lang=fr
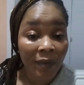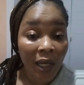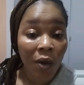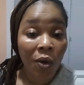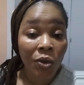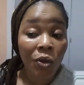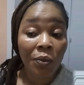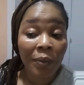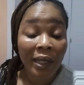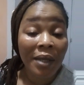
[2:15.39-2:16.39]
D'accord
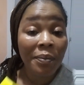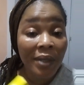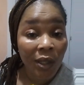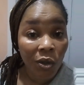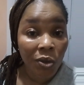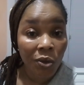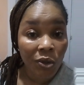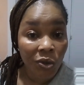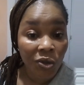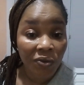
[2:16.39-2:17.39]
Donc, prenez bien note de
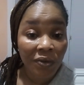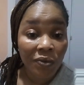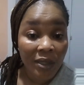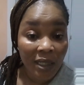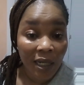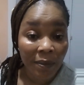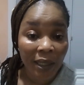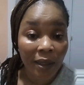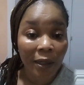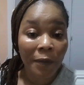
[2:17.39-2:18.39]
ce que je vais vous dire là
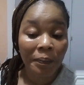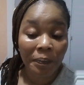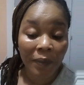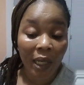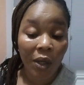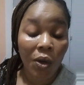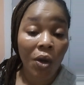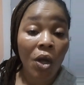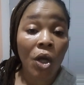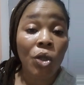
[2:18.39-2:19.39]
maintenant.
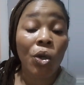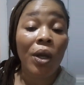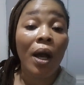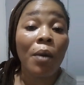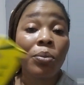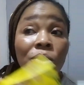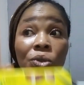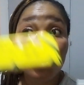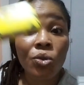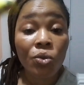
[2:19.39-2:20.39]
D'accord Donc, en plus
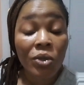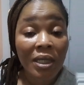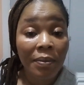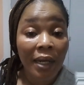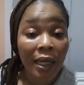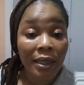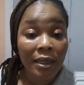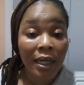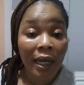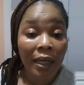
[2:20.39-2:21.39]
de toutes ces
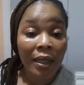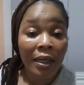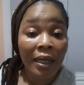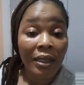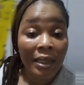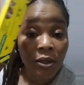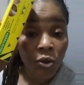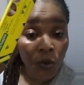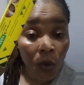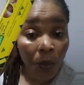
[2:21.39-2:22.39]
maladies-là,
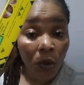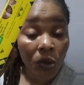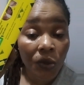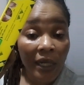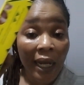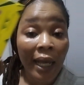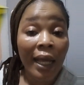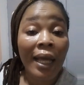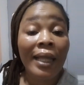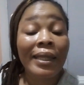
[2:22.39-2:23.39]
ce produit-là
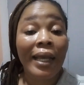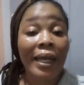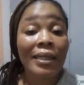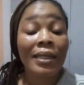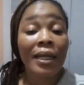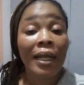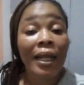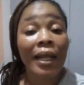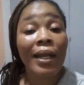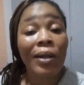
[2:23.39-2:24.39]
traite
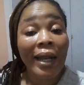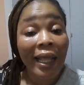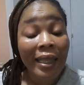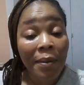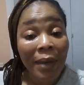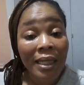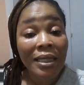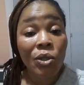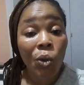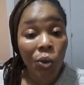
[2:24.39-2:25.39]
la
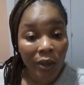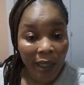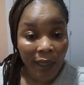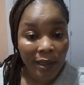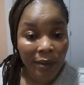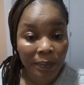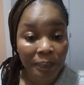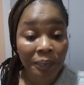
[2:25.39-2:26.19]
dématie de contact.